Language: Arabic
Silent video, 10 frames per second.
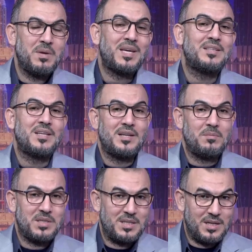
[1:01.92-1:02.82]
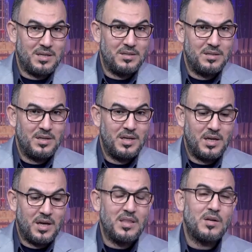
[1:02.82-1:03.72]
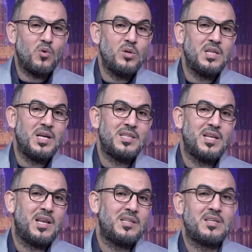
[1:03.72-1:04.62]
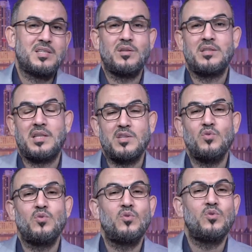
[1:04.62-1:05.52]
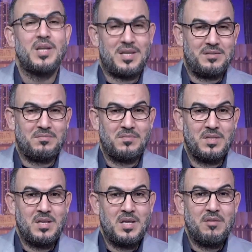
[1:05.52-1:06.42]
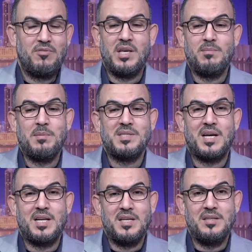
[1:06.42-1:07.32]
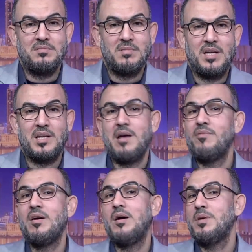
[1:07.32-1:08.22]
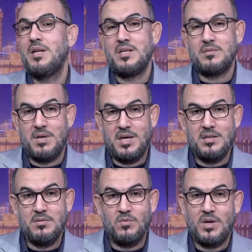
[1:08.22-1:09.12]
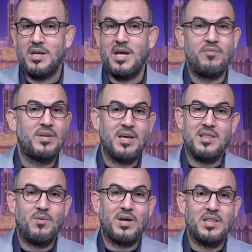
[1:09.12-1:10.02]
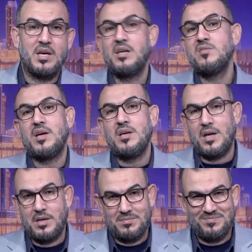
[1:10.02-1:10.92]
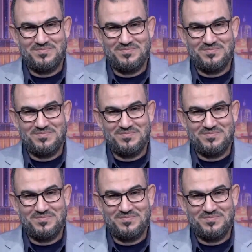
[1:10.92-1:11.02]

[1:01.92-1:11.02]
من مكة إلى المدينة إذا كل الأدلة التي تسوقونها في إمامة علي أنها في غابر الأزمان وأنها في كذا وكذا غير صحيحة